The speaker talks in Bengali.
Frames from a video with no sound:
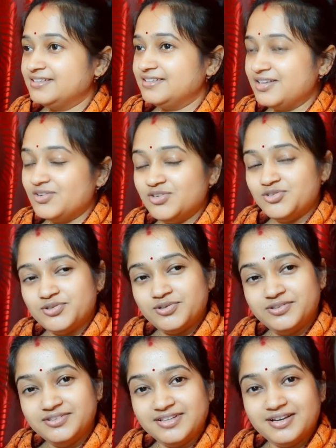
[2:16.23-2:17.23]
তাহলে
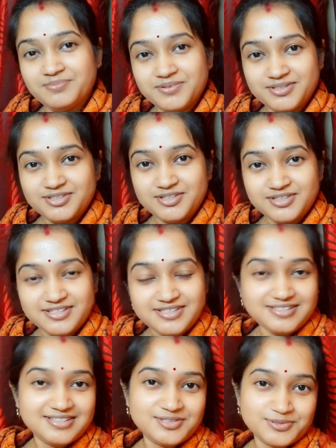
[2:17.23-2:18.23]
চলুন আপনাদের সঙ্গে
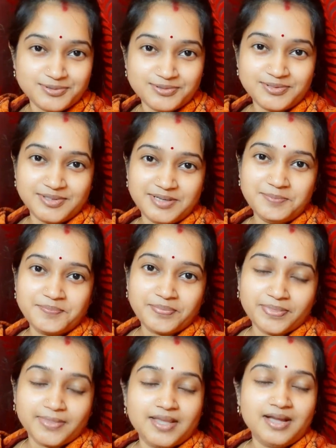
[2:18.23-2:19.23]
দিনটা শুরু করি
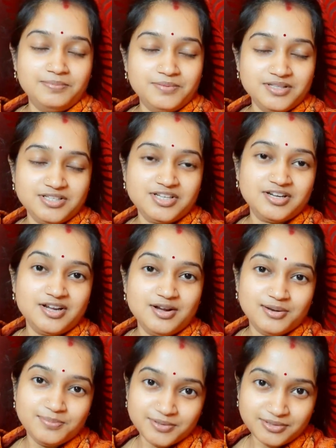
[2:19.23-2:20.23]
আপনাদের সঙ্গে
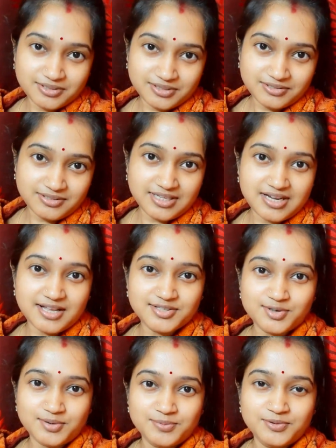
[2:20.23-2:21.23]
গল্প করতে করতে
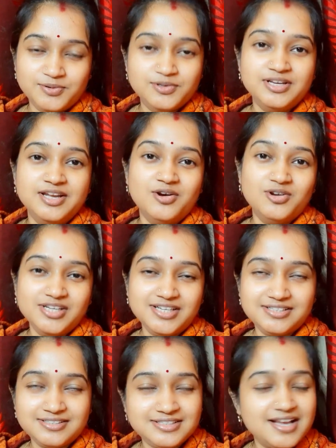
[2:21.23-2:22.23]
কাজকর্ম করলে
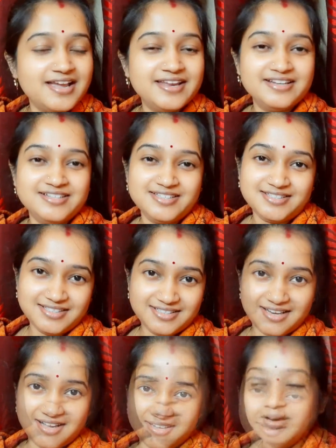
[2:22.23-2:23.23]
অনেকটা এনার্জেটিক
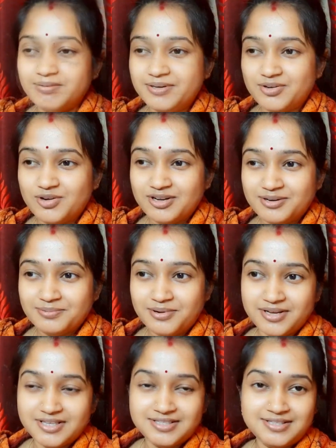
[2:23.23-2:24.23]
লাগে আমার গলার
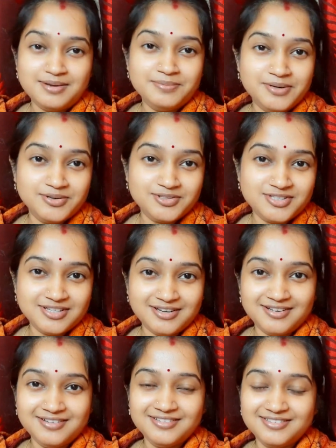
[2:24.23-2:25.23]
ভয়েস আর বেরোচ্ছে
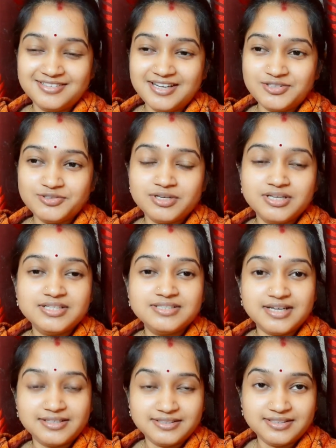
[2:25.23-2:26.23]
না একটুখানি
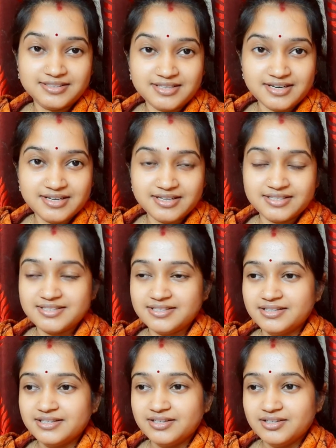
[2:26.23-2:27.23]
ঠান্ডা ঠান্ডা লেগেছে
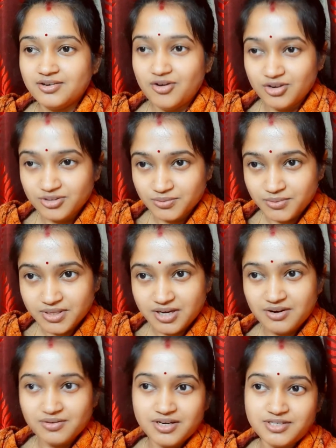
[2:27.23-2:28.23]
হয়তো ওই
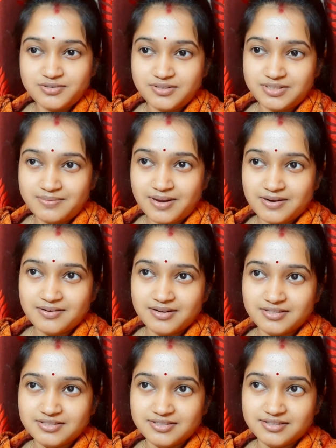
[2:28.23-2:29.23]
কারণেই শরীরটা ভালো
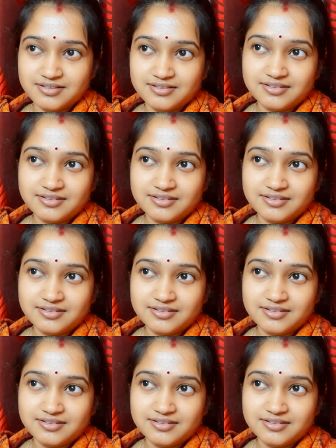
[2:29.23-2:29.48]
লাগছে না